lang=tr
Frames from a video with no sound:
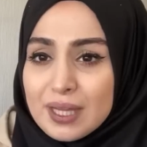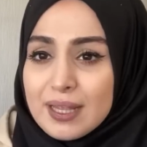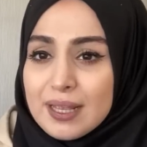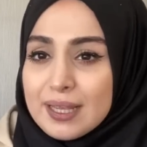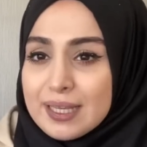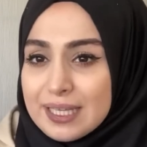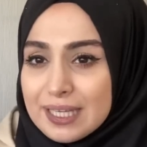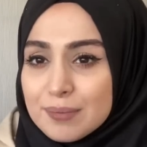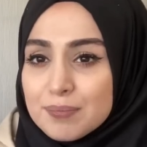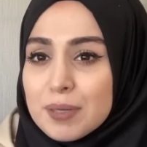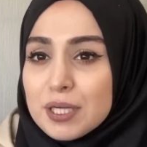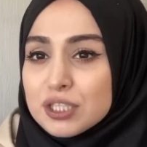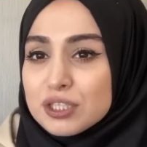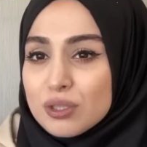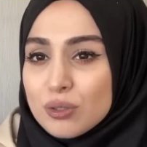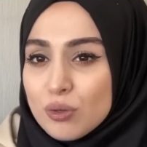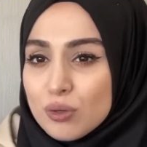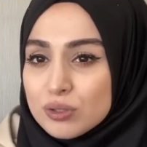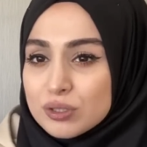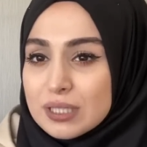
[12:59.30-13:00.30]
ilk başta
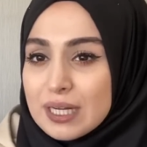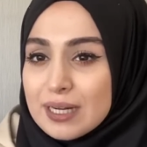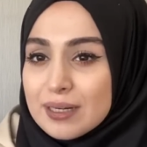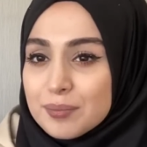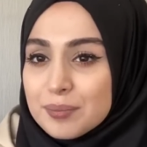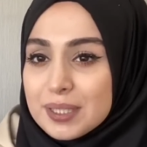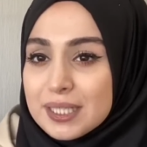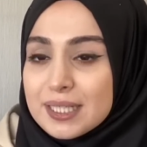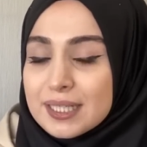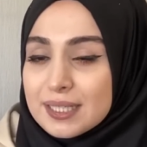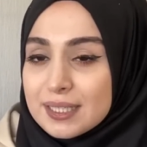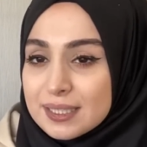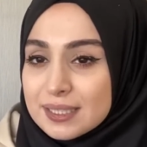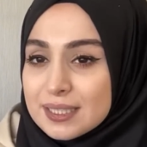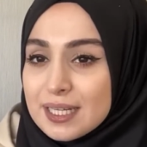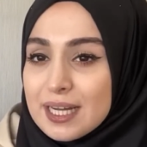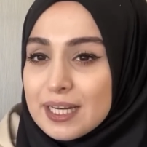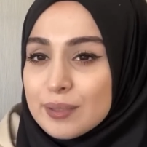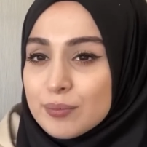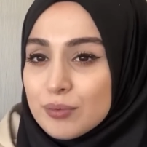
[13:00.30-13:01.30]
gösterdim ilk iki
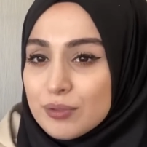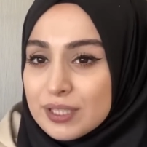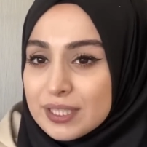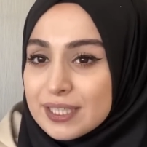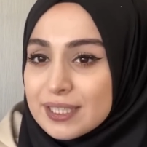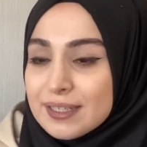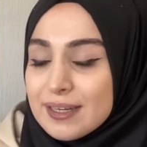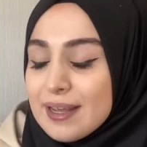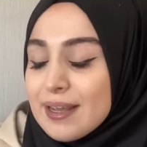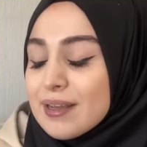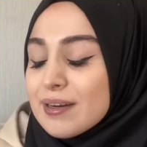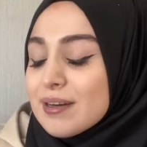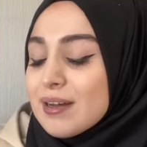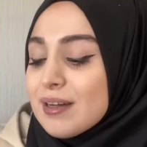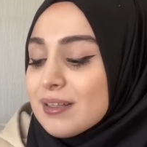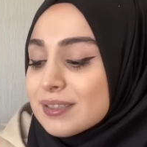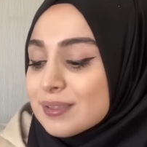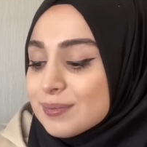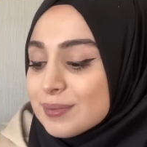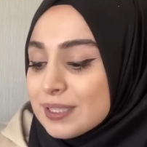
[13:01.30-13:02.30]
tane böyle iki rengini
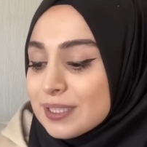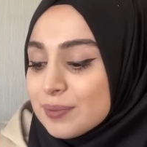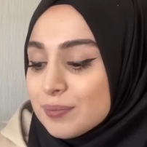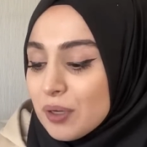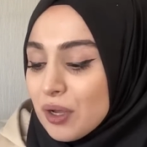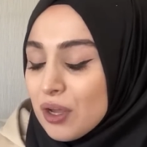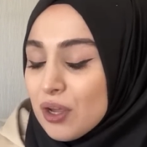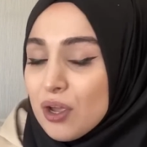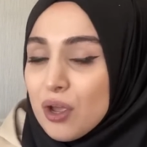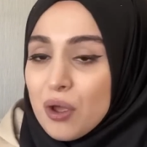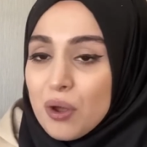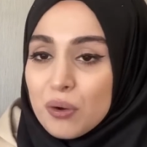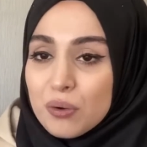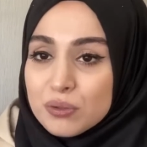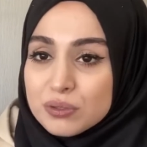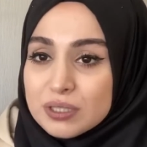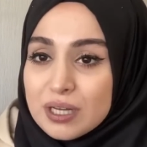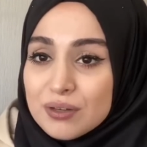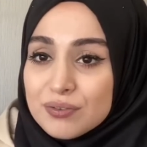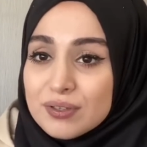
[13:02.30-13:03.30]
aldım dedim ya.
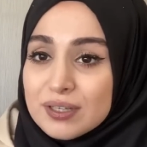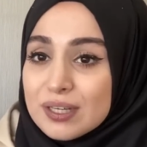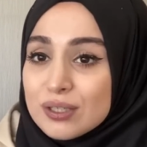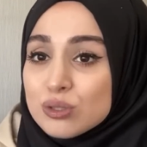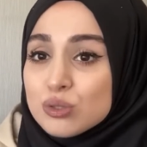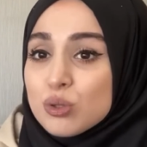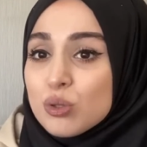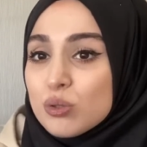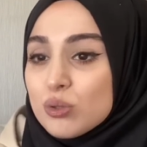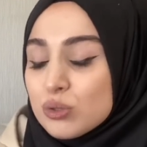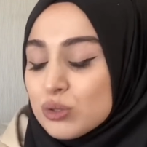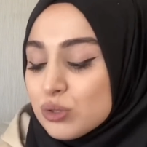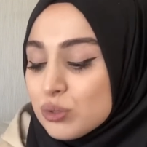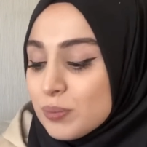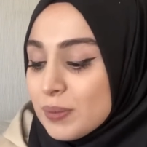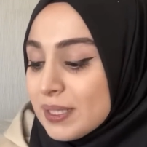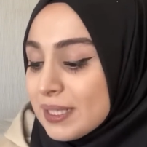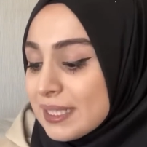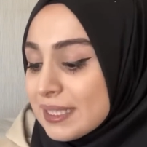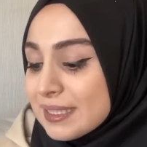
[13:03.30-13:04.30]
Onlar falan çok hoşuma
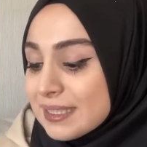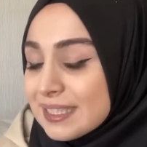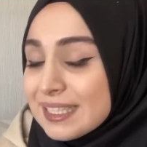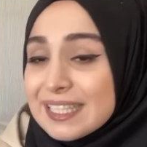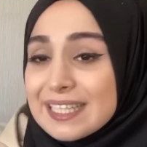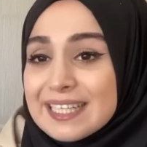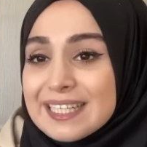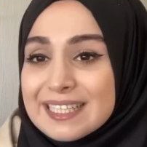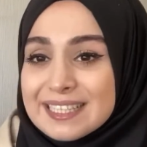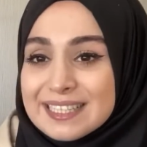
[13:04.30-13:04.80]
gitti. İkili